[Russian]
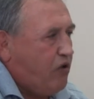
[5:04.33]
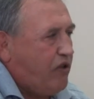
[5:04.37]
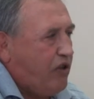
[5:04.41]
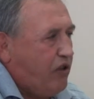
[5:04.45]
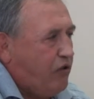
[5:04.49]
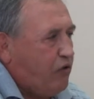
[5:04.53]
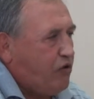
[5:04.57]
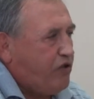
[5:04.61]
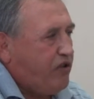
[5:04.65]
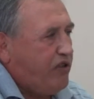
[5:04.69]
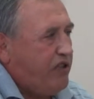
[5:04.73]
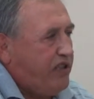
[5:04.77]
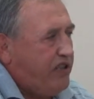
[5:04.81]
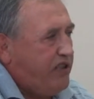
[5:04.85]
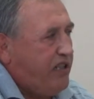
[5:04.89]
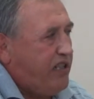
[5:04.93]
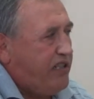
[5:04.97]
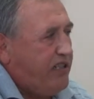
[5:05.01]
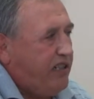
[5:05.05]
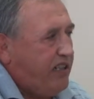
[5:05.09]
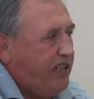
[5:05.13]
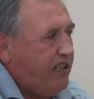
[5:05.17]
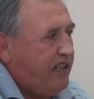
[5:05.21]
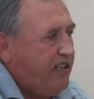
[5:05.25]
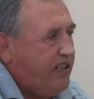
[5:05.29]
только нужны
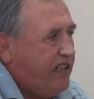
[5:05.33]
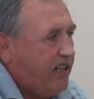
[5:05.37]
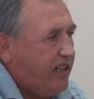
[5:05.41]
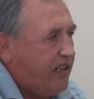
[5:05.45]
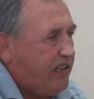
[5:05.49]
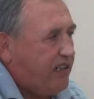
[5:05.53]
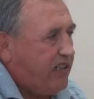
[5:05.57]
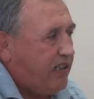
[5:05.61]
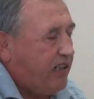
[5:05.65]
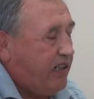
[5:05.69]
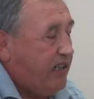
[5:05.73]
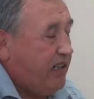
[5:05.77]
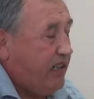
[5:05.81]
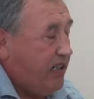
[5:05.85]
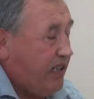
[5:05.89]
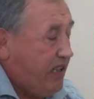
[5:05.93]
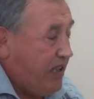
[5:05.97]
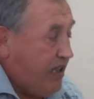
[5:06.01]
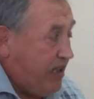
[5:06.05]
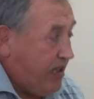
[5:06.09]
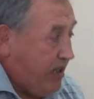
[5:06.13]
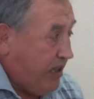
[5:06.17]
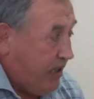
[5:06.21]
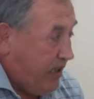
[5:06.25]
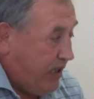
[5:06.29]
дизель-генераторы.
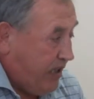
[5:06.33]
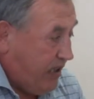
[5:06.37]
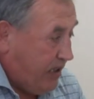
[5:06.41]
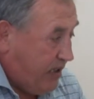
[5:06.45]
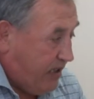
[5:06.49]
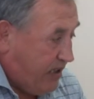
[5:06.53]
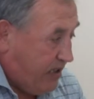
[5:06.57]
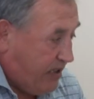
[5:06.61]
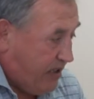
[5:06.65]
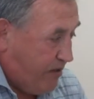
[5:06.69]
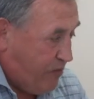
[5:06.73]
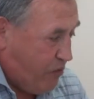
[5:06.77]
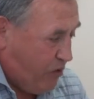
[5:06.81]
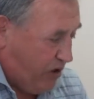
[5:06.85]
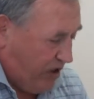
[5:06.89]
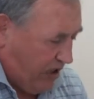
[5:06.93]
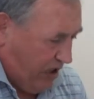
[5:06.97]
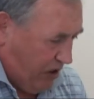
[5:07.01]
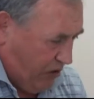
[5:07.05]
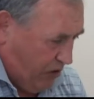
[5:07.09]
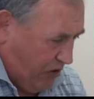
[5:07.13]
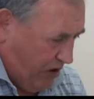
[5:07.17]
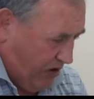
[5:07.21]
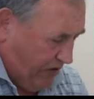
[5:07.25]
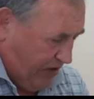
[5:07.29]
Завод,
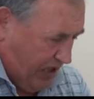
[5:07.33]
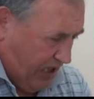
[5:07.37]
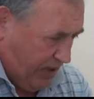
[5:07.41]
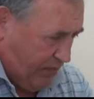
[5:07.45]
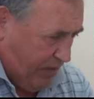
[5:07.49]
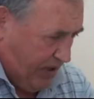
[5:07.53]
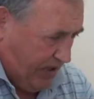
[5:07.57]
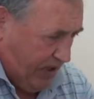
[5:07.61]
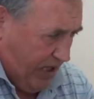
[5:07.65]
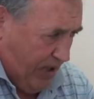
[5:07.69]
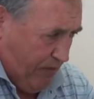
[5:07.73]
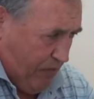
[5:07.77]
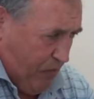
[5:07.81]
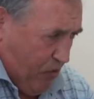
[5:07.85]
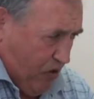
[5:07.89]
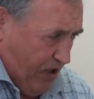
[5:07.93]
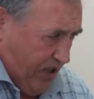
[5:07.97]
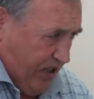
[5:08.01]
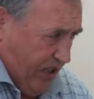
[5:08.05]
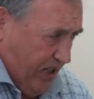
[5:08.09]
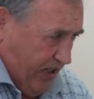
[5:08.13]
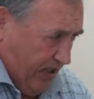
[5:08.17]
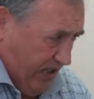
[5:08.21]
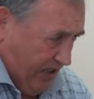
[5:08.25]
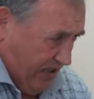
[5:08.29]
который в Токмаке
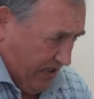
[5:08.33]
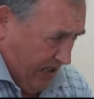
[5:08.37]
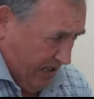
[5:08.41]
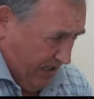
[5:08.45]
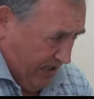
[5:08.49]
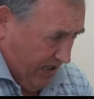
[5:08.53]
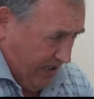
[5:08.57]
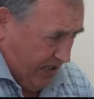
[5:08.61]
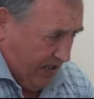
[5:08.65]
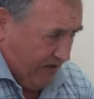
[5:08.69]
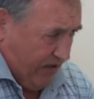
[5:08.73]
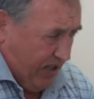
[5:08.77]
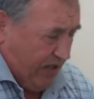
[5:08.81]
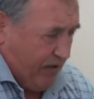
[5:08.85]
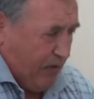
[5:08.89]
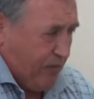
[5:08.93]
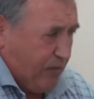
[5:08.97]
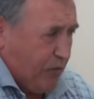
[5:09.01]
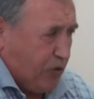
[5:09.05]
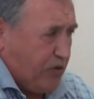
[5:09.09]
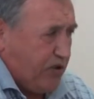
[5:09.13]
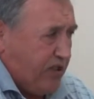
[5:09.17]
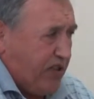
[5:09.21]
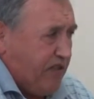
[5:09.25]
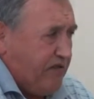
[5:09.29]
мог делать так называемые
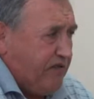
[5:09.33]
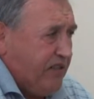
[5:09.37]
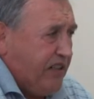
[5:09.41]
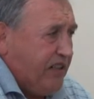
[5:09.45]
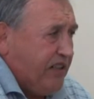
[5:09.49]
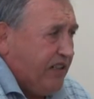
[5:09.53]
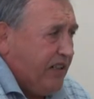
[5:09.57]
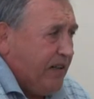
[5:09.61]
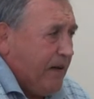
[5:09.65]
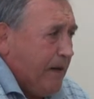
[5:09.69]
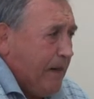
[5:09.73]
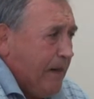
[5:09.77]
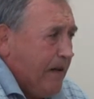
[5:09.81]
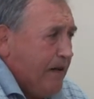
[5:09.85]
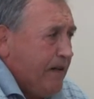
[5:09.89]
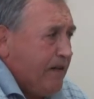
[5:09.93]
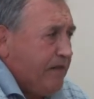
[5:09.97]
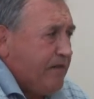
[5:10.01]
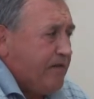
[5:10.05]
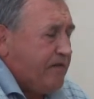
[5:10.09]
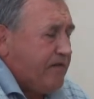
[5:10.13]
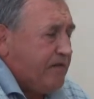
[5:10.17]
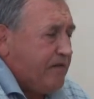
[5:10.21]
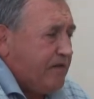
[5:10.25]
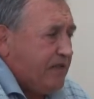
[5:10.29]
пусковые
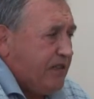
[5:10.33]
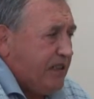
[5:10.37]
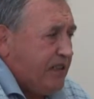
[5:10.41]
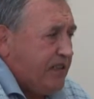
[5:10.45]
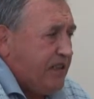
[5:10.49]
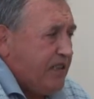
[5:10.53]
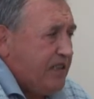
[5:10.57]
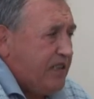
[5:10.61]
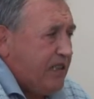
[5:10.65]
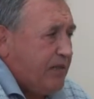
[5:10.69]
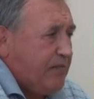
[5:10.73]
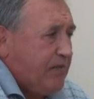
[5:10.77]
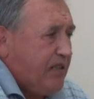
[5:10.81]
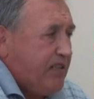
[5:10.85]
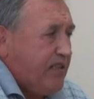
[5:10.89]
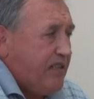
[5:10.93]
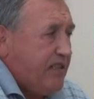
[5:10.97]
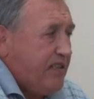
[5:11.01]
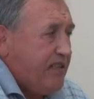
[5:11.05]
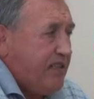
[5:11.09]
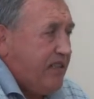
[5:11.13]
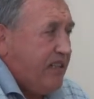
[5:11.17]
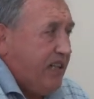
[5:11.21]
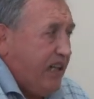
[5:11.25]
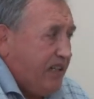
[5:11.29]
эти самые
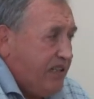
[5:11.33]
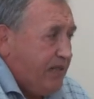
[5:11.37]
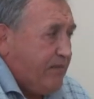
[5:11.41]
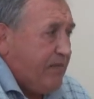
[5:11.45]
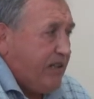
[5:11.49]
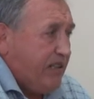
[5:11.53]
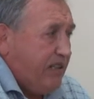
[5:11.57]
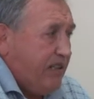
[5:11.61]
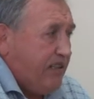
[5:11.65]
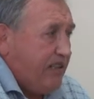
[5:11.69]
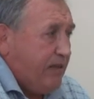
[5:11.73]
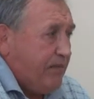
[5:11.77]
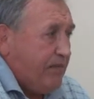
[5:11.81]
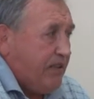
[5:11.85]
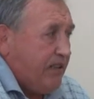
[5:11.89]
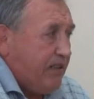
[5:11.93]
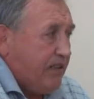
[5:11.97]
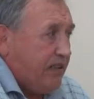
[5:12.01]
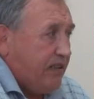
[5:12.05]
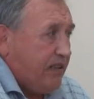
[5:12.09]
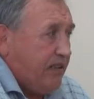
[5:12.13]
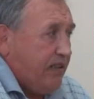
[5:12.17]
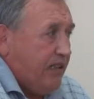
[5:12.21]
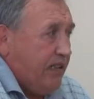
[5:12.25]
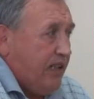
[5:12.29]
дизеля, они могли этим
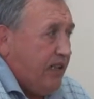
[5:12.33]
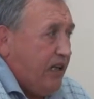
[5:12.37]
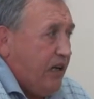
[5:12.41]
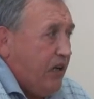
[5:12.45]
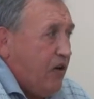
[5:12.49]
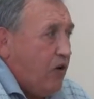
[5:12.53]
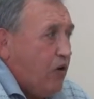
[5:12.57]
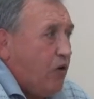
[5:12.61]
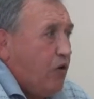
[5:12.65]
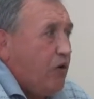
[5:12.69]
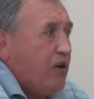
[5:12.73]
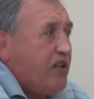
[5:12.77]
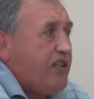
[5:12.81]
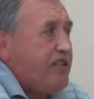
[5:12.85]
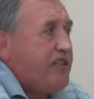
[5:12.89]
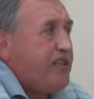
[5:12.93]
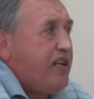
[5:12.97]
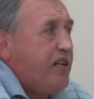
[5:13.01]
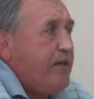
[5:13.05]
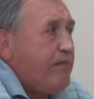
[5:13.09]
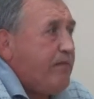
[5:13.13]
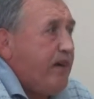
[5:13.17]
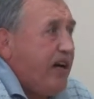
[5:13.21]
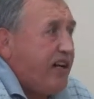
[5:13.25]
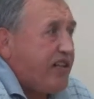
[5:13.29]
делать.
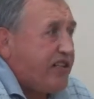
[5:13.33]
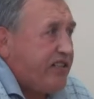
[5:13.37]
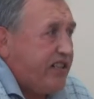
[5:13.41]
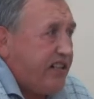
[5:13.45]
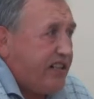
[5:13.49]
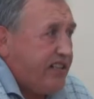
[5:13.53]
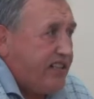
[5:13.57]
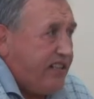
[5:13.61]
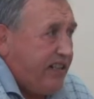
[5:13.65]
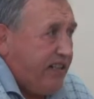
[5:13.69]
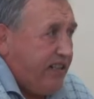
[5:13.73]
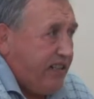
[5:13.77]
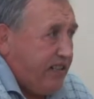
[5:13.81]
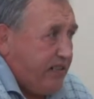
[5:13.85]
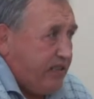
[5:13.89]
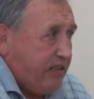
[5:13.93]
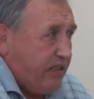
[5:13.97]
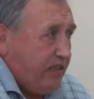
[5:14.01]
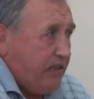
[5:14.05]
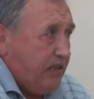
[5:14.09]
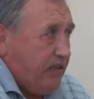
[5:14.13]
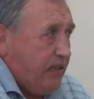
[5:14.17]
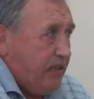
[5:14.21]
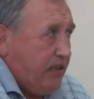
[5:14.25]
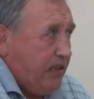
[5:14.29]
Орсельмаш
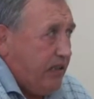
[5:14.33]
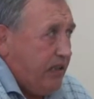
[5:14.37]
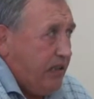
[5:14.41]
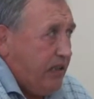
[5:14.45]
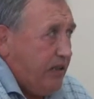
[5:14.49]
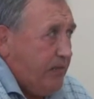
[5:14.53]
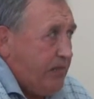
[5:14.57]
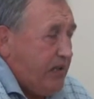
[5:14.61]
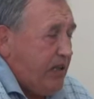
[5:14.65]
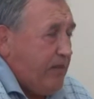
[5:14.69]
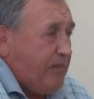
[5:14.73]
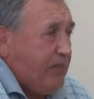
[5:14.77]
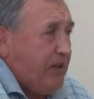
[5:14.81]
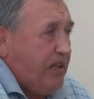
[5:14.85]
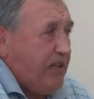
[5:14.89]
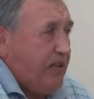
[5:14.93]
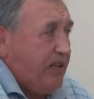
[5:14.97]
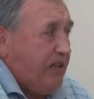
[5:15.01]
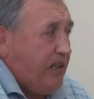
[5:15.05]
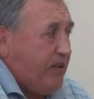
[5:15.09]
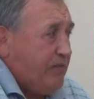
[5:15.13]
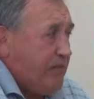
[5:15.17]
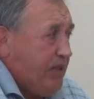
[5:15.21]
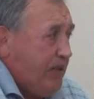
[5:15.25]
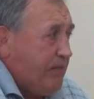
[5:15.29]
разрезал. Мне,
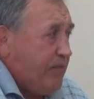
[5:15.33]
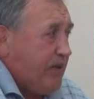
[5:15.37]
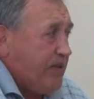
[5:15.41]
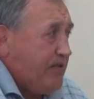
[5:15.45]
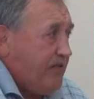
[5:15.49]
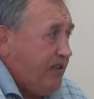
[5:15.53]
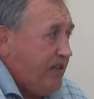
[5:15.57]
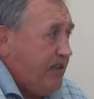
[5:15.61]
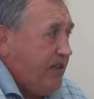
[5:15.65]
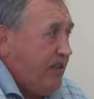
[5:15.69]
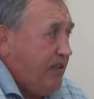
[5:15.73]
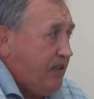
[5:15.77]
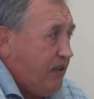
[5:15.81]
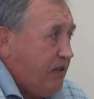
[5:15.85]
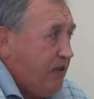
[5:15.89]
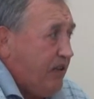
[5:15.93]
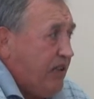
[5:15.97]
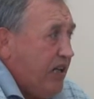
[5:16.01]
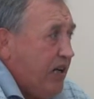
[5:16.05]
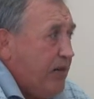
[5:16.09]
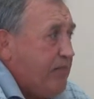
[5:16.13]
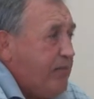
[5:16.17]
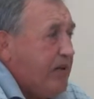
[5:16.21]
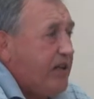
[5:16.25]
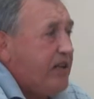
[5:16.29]
пере, мне позвонили,
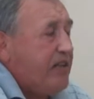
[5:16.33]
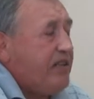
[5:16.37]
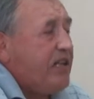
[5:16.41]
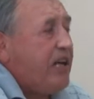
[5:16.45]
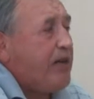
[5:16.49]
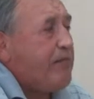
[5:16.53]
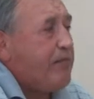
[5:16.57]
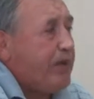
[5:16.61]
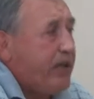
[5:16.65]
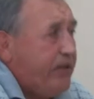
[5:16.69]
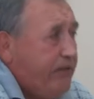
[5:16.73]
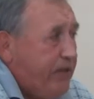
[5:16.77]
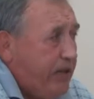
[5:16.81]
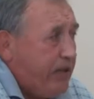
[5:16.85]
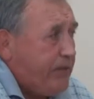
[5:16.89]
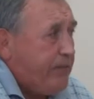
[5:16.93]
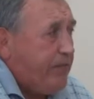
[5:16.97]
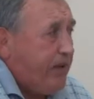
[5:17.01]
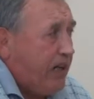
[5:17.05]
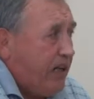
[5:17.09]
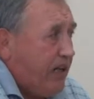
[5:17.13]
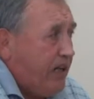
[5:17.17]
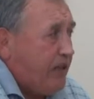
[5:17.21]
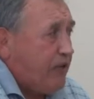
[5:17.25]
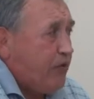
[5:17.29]
говорят, передай привет
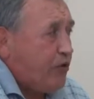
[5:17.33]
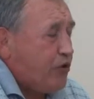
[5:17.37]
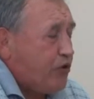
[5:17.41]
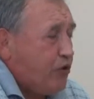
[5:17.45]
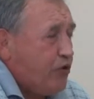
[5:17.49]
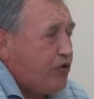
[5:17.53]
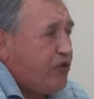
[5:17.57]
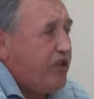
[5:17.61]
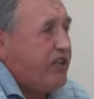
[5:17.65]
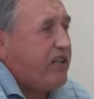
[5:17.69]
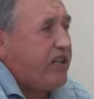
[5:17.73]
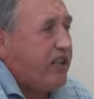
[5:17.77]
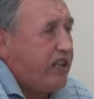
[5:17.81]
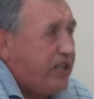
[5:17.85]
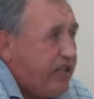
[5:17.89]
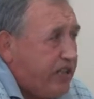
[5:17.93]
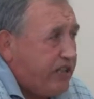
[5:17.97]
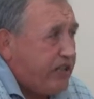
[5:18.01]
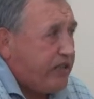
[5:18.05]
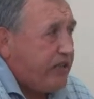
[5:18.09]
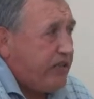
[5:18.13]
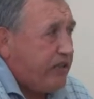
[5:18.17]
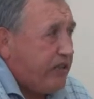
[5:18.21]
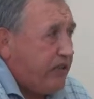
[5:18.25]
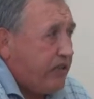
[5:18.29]
Барану, что уже и
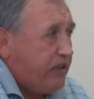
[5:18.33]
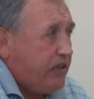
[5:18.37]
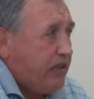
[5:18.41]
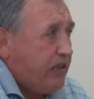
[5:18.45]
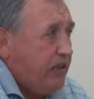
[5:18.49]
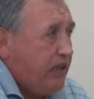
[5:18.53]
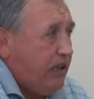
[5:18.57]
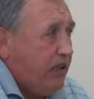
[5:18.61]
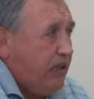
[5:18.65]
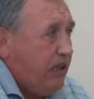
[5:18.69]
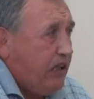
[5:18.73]
крыши нет.